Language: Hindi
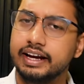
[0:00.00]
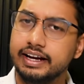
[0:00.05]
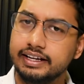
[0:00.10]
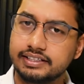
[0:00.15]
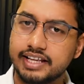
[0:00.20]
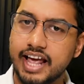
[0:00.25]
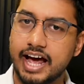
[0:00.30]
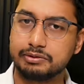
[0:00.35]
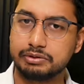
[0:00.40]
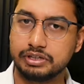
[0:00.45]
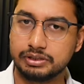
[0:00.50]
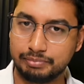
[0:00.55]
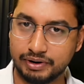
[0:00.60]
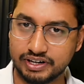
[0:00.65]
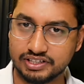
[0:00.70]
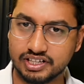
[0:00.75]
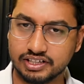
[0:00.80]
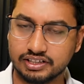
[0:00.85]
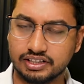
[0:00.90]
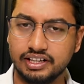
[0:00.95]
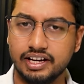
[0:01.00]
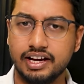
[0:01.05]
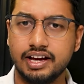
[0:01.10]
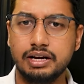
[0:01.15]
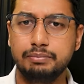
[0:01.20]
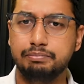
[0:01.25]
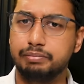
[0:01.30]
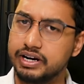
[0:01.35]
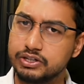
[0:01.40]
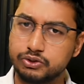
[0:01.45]
इसके आसपास पड़ सकती है
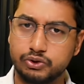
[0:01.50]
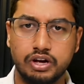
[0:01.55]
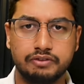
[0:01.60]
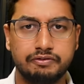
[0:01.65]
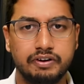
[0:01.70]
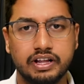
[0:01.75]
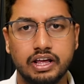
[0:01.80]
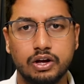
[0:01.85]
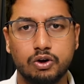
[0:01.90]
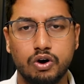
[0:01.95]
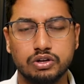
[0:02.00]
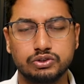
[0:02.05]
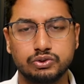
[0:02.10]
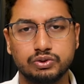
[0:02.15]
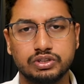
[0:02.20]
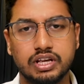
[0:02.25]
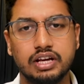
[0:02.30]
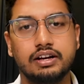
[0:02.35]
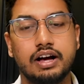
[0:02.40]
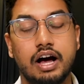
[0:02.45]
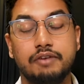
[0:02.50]
यानी पर स्क्वायर फीट की कॉस्ट उसकी